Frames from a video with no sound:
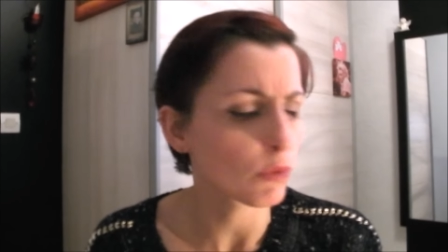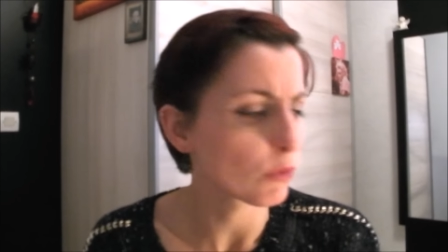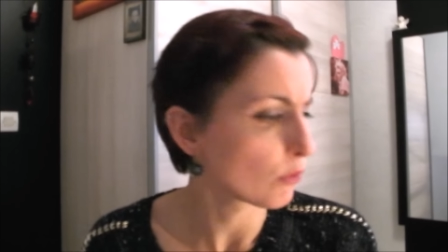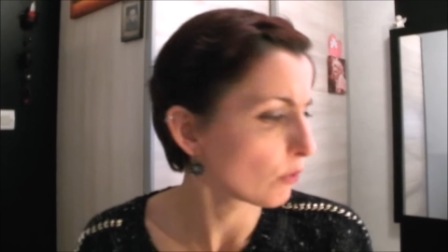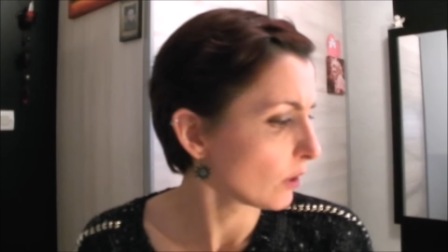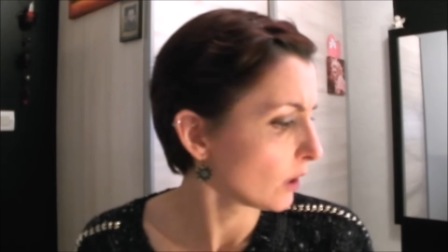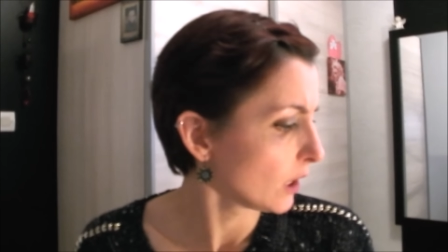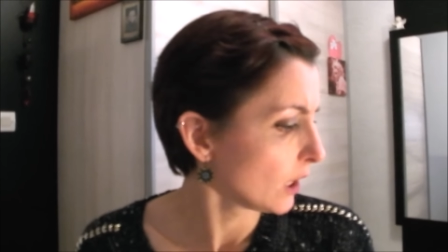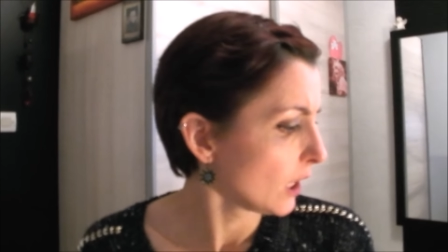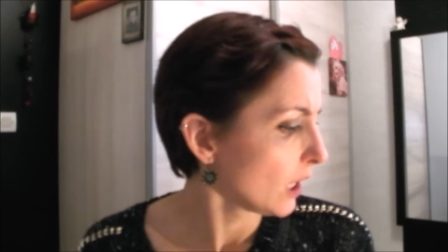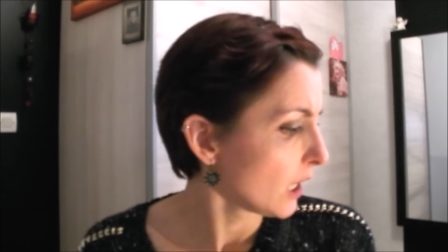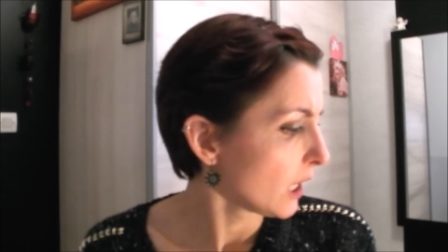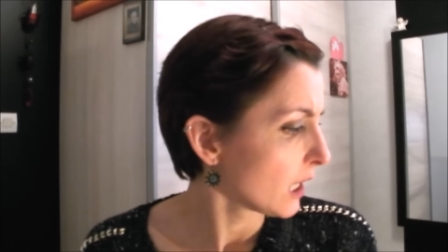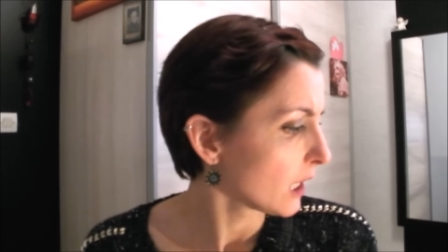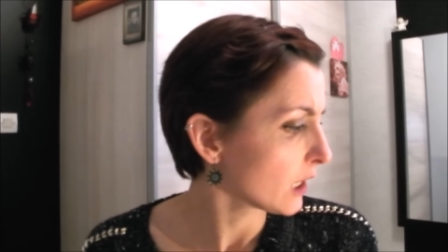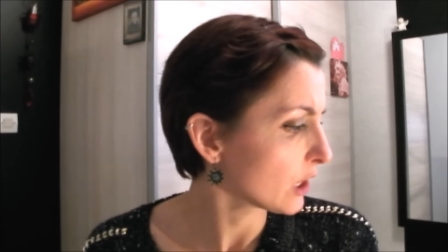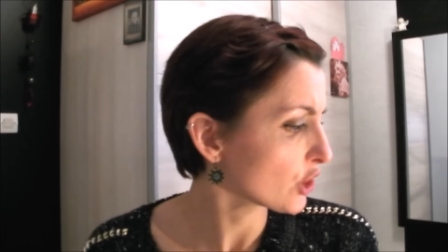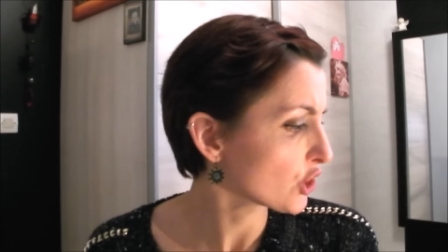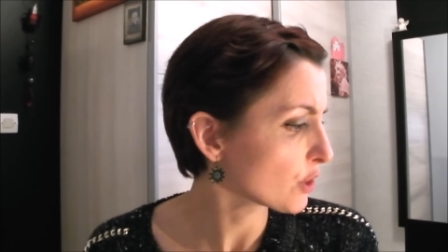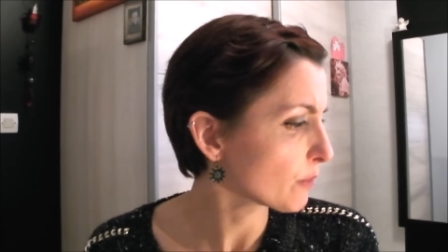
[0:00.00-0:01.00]
Euh,
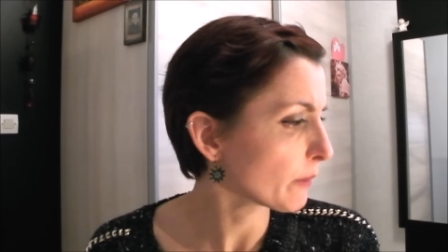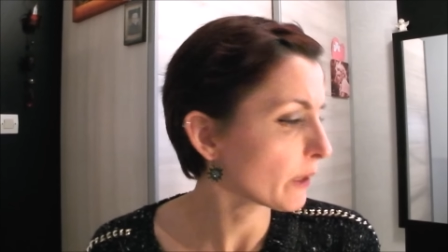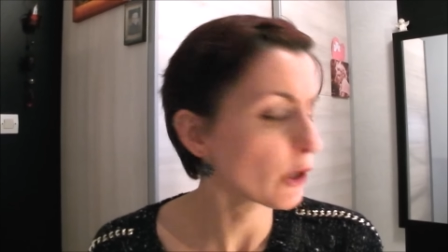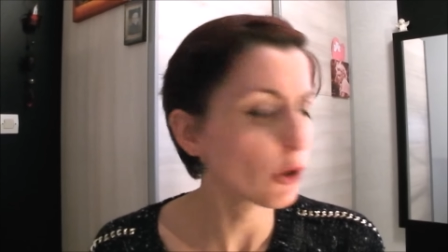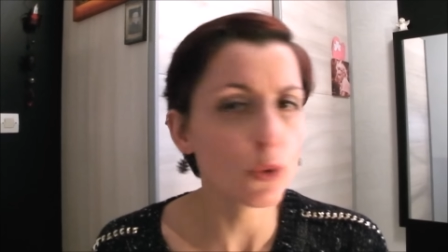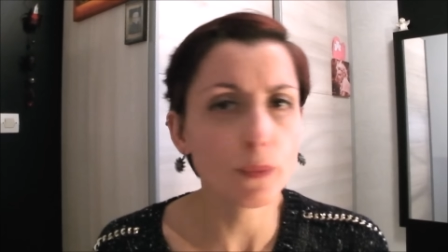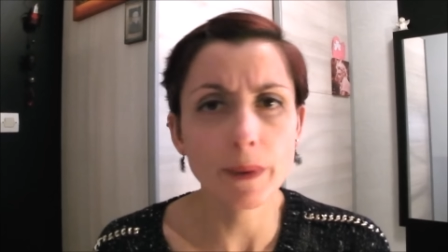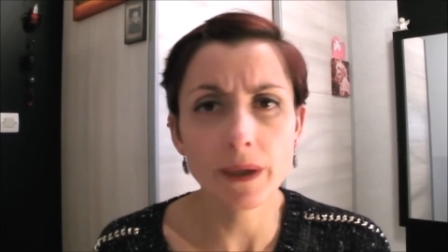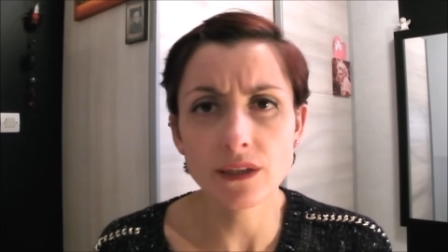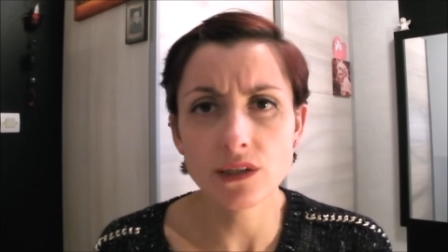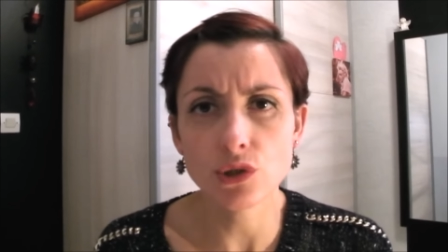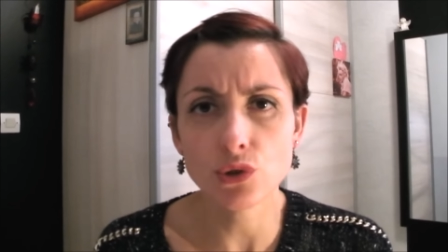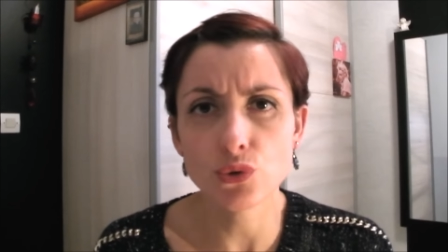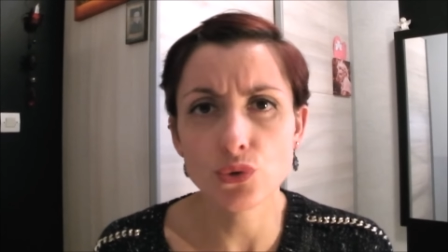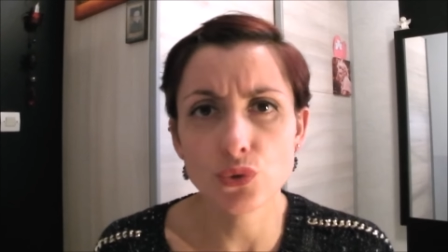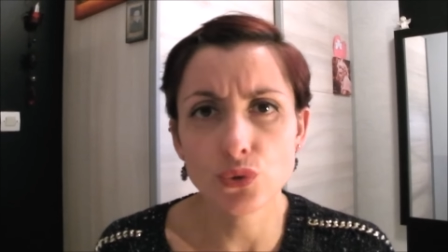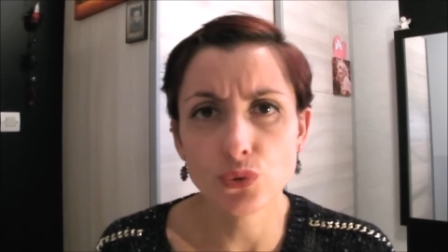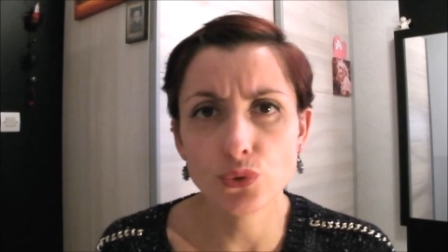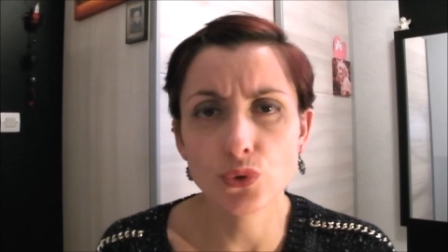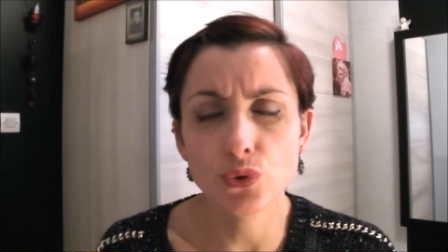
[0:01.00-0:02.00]
là j'aimerais repartir
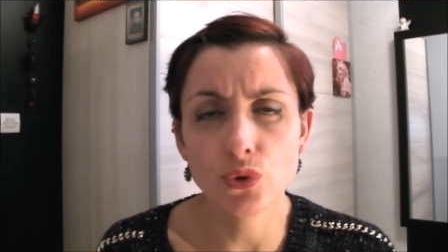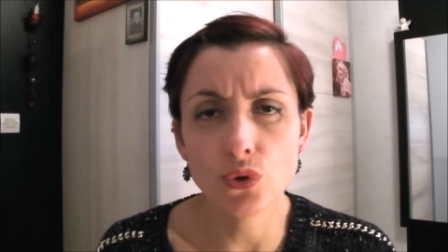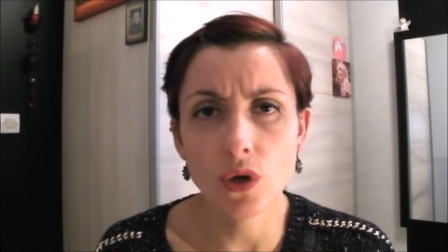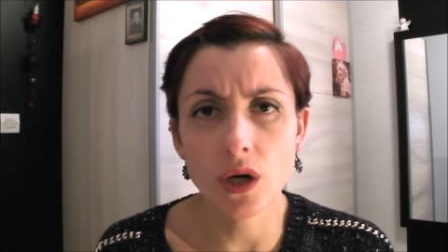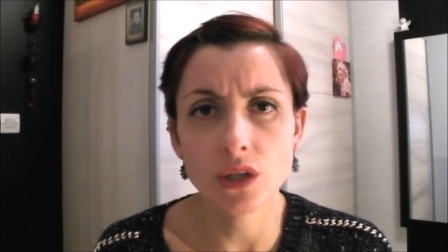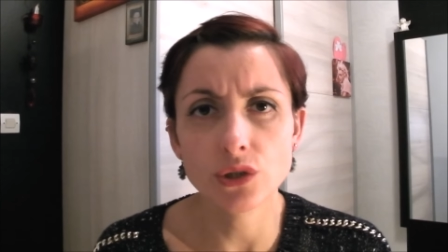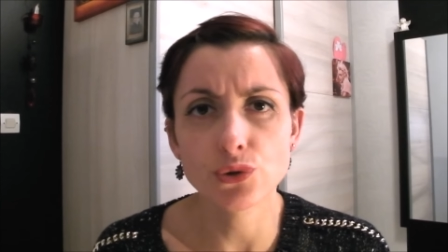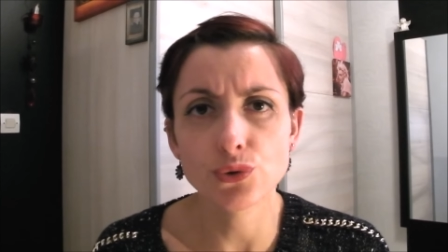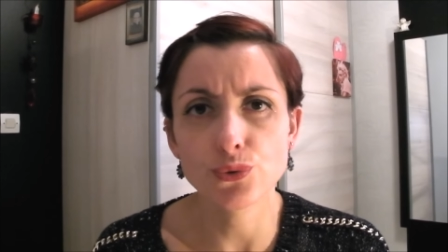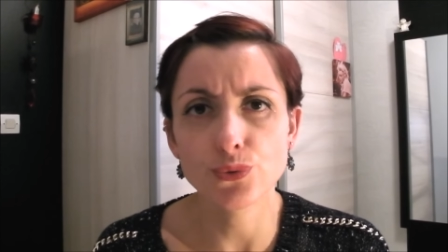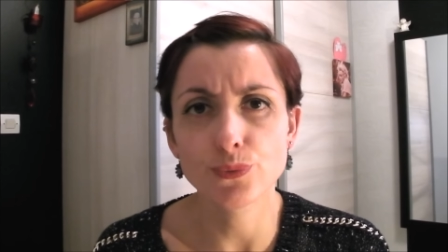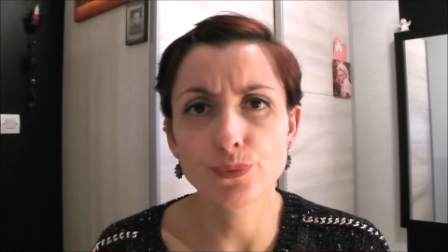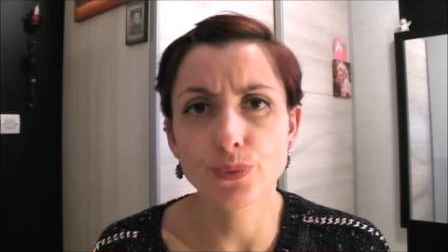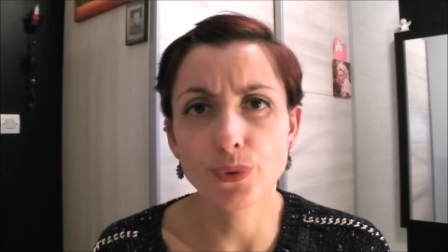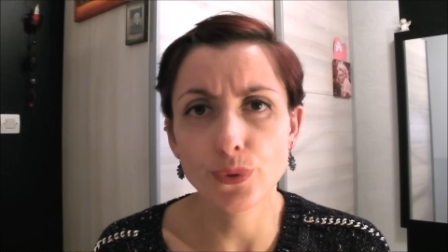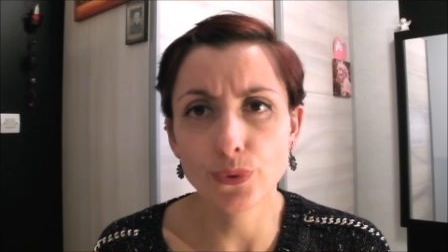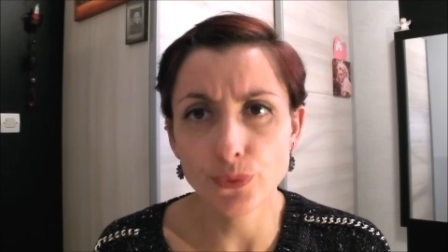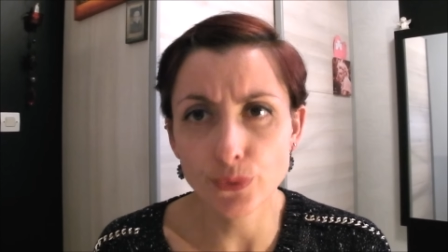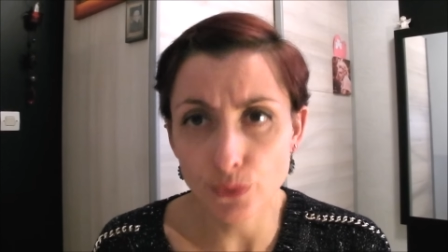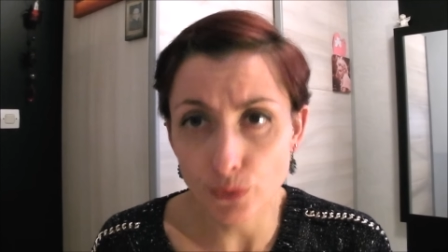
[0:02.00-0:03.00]
sur une coloration
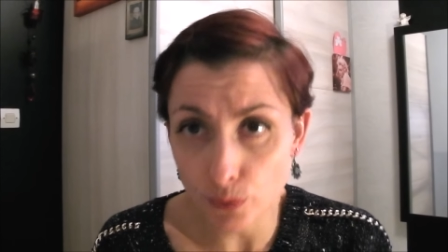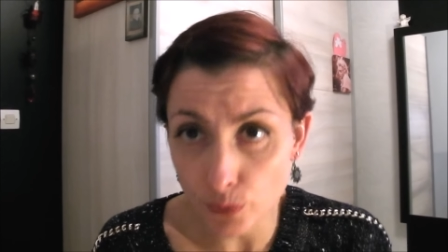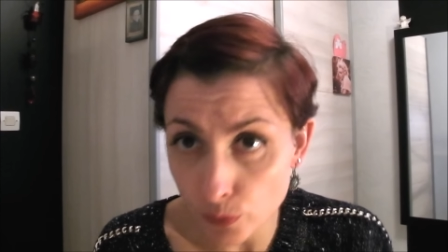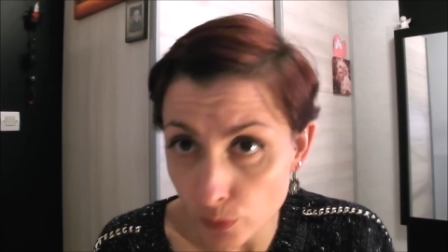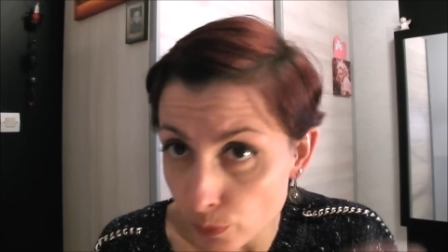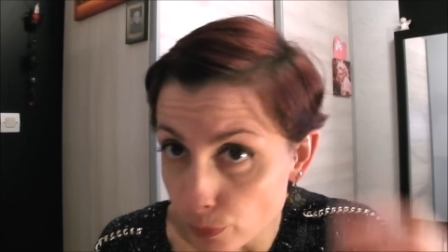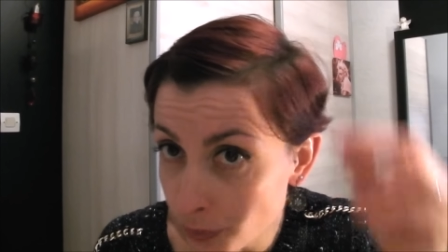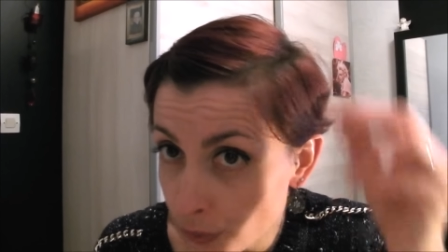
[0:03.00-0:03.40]
brune